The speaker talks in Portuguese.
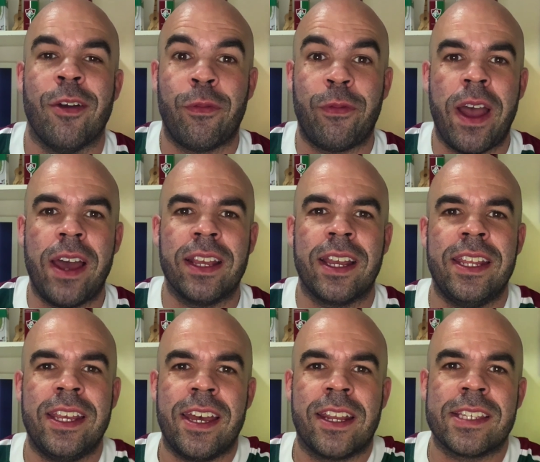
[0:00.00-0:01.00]
Fala
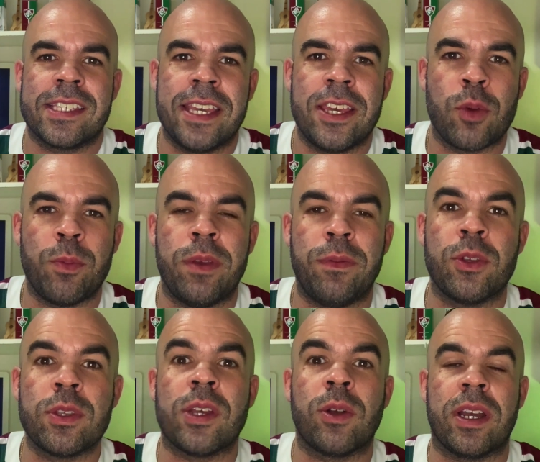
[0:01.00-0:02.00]
galera, sejam
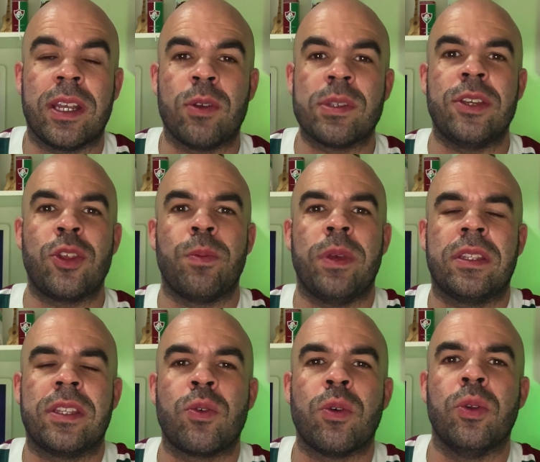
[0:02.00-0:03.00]
bem-vindos ao canal Sentimento
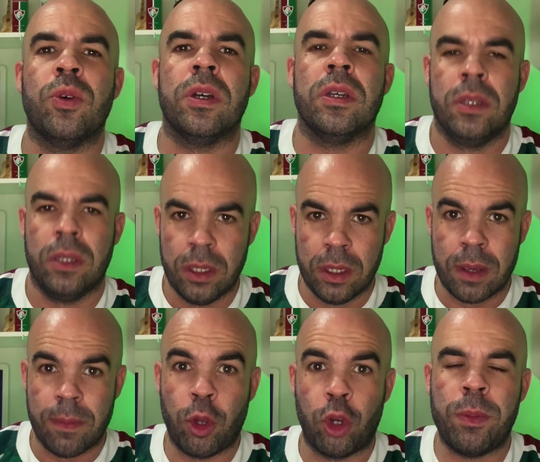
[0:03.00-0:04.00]
Tricolor.
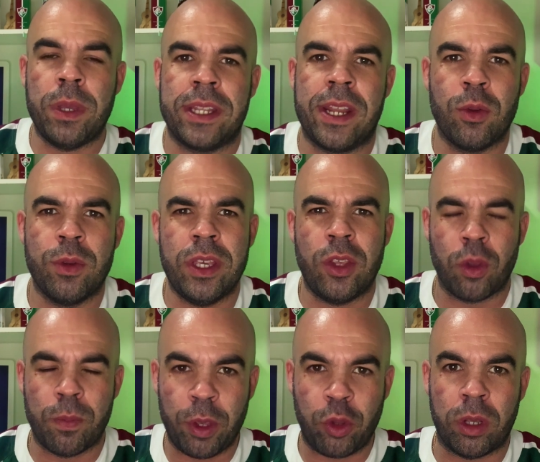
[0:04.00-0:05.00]
Meu nome é André Luiz, sou
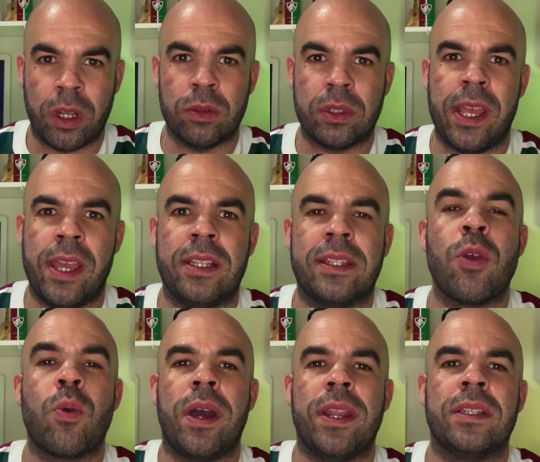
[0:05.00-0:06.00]
personal trainer, tenho
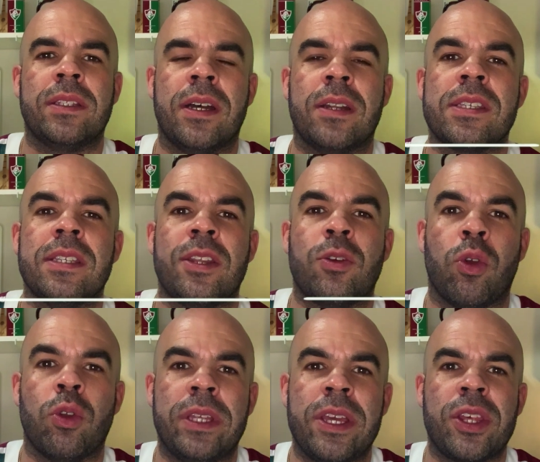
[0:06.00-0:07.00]
40 anos e
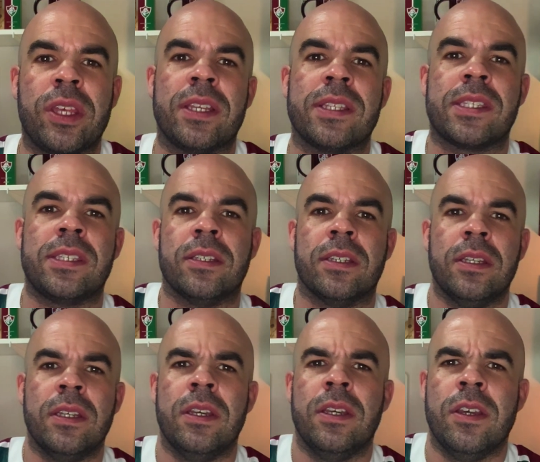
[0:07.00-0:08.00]
tricolor desde que nasci.
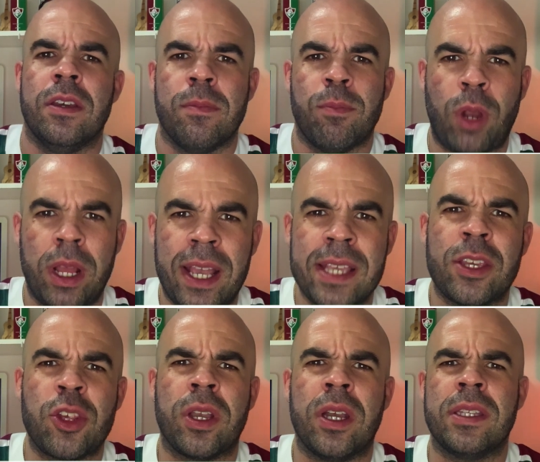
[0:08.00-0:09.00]
Por acaso está
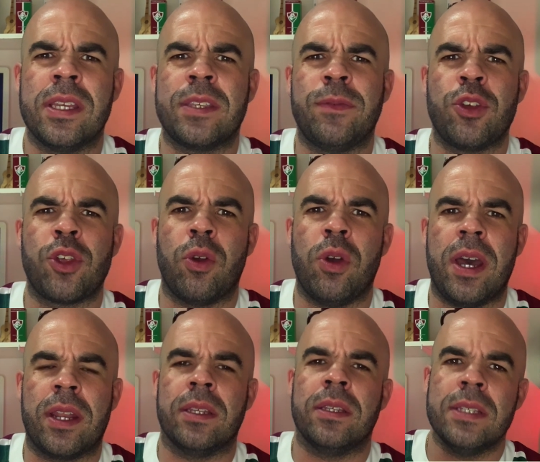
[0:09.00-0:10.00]
chegando nesse vídeo
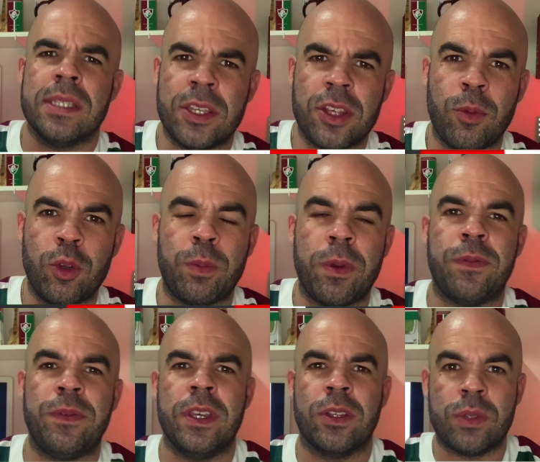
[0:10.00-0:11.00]
agora? Seja muito
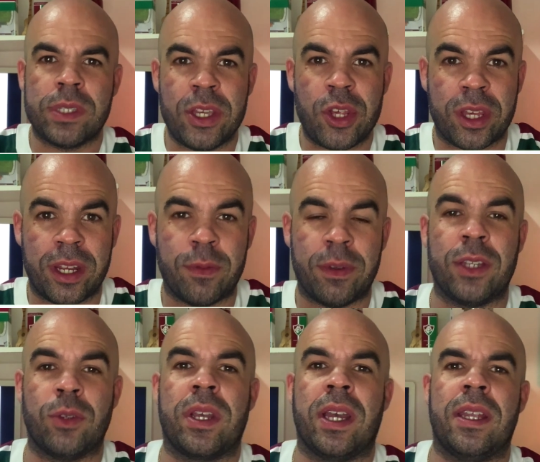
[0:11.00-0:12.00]
bem-vindo, se inscreva aqui
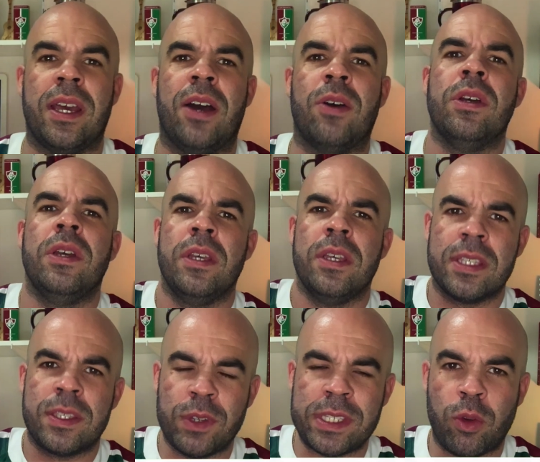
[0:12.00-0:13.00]
no canal.
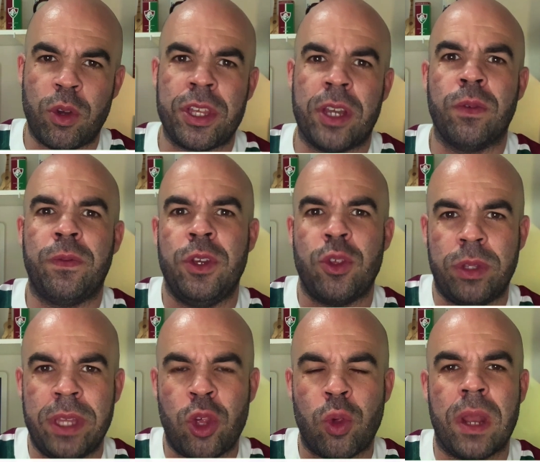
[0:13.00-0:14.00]
Se você gostar do vídeo,
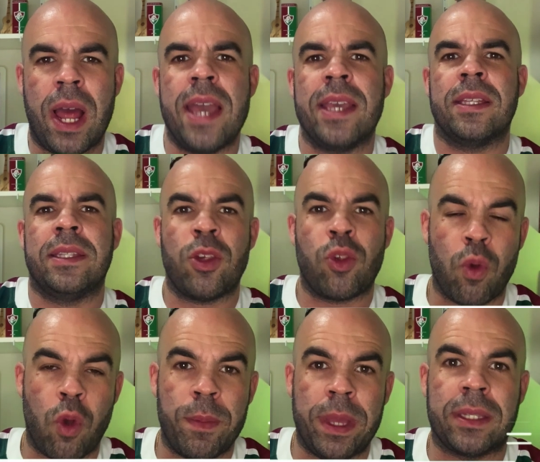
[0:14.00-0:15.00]
deixa o like, deixa um
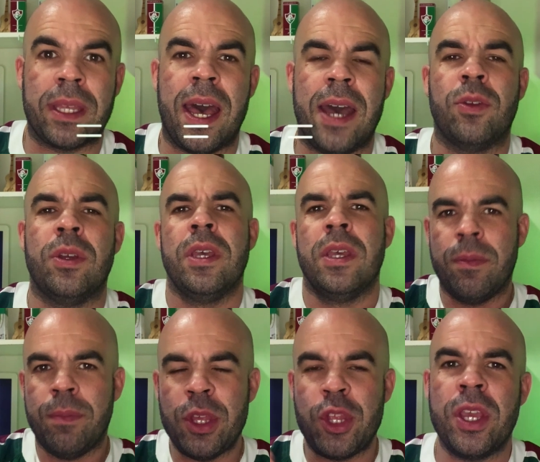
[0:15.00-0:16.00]
comentário,
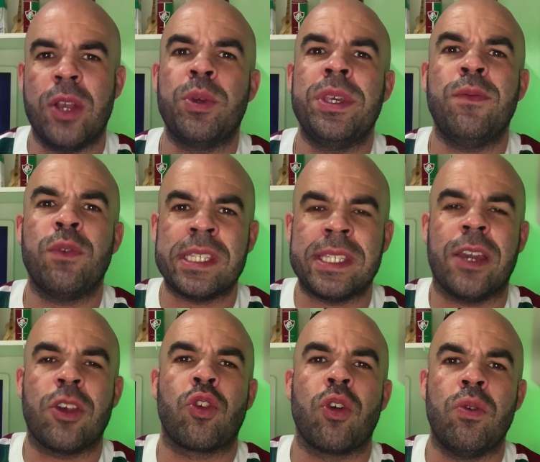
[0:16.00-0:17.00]
me diga o que você
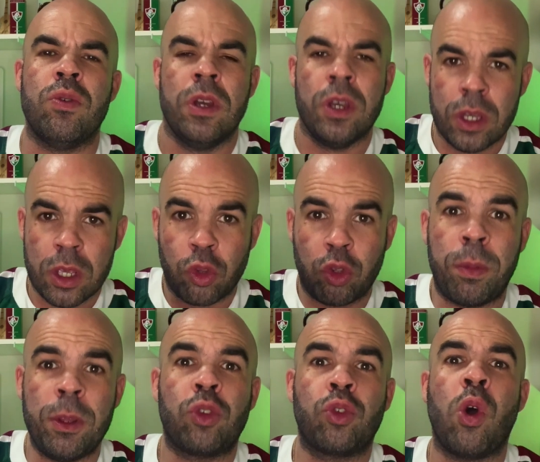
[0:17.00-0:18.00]
achou
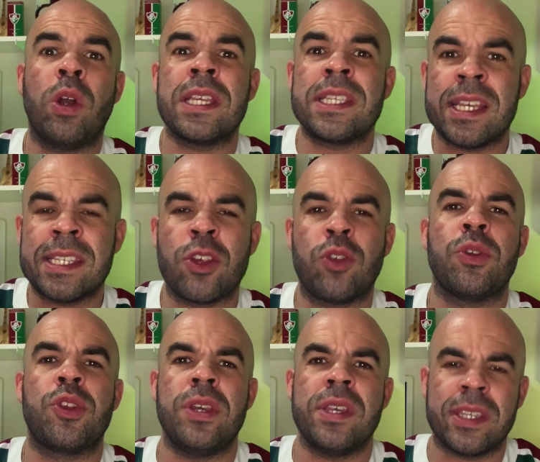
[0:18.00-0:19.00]
sobre todas essas
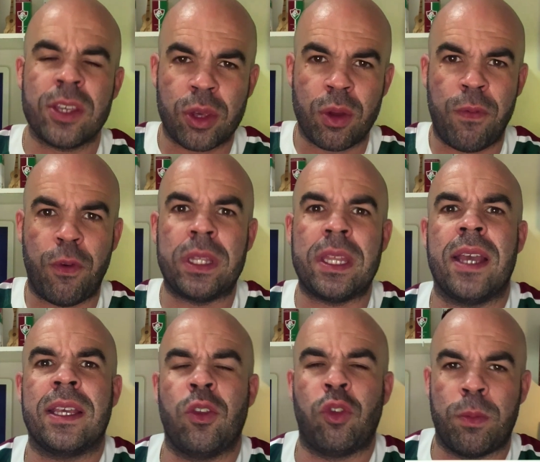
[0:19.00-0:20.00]
notícias que eu vou dar
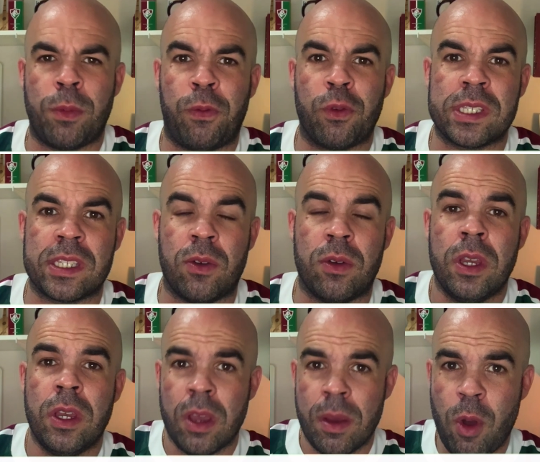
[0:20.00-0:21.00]
aqui sobre o Flusão.
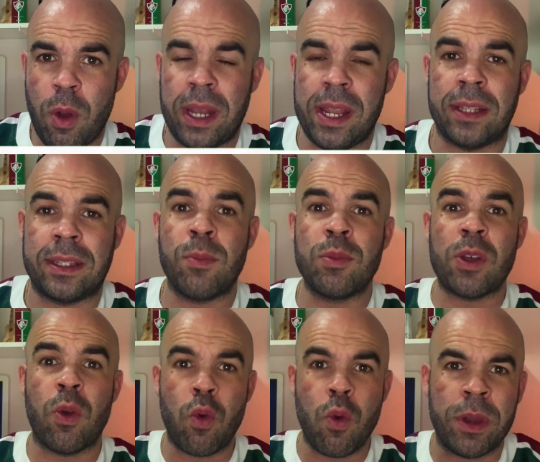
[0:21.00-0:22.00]
Bom, galera, temos
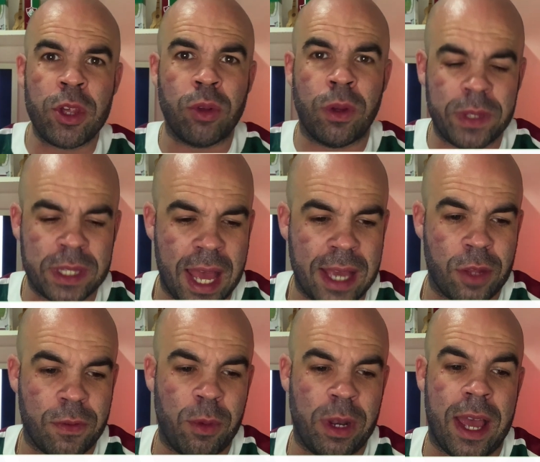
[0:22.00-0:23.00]
algumas novidades,
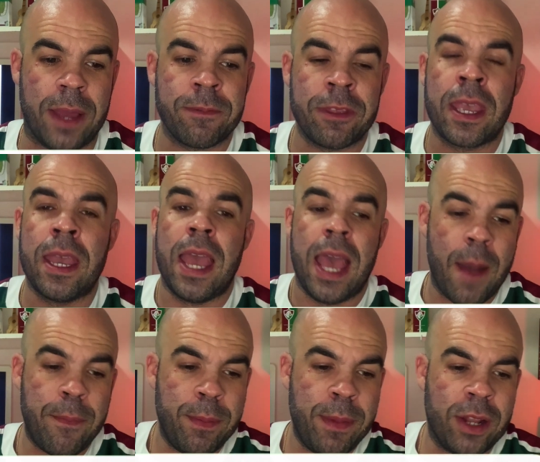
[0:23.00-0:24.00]
vamos lá. A
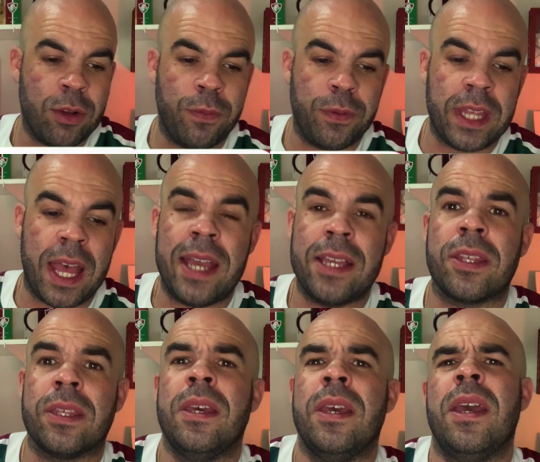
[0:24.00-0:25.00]
primeira novidade
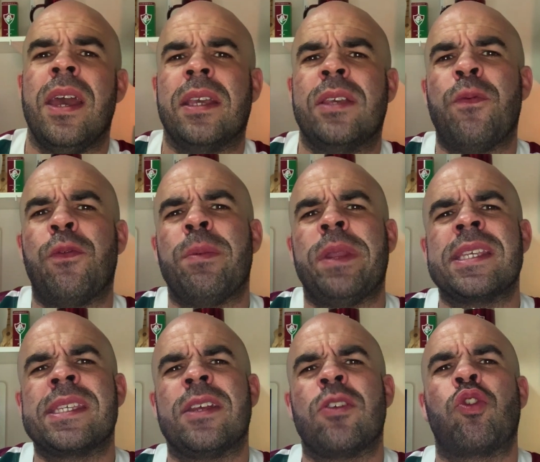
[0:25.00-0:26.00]
é que o
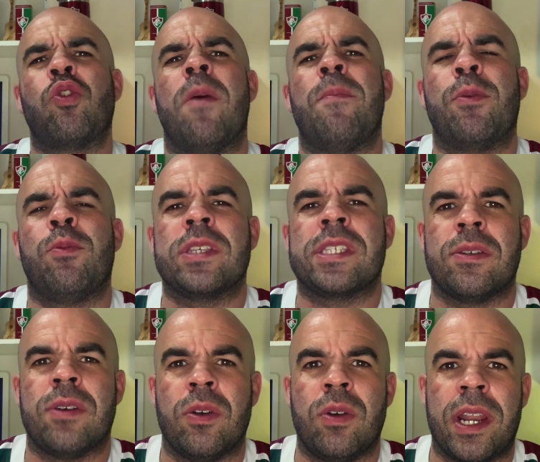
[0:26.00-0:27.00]
Fluminense lançou uma promoção
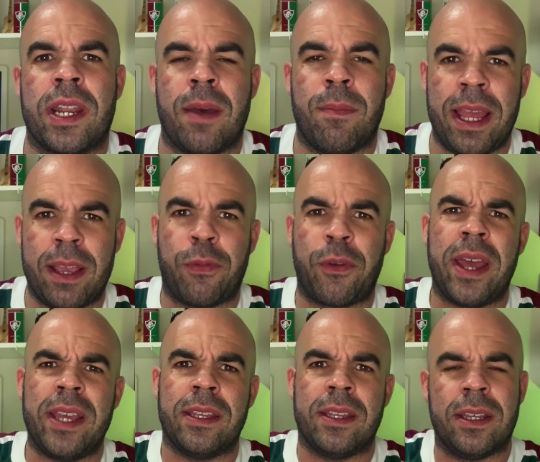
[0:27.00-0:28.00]
agora na Black
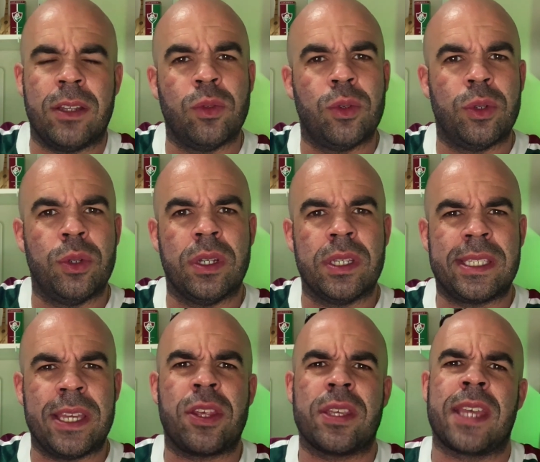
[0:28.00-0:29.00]
Friday, né? Durou
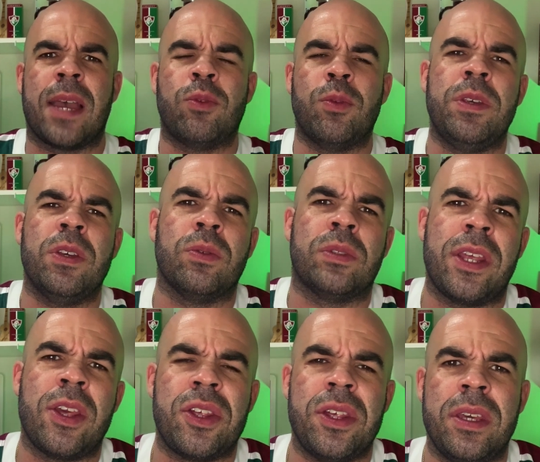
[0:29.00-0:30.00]
sexta, sábado, domingo,
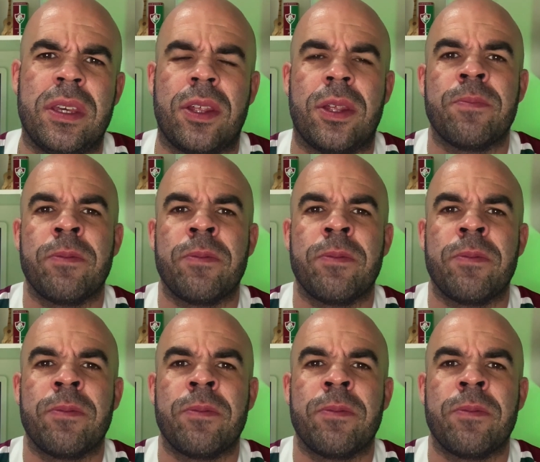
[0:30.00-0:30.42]
três dias,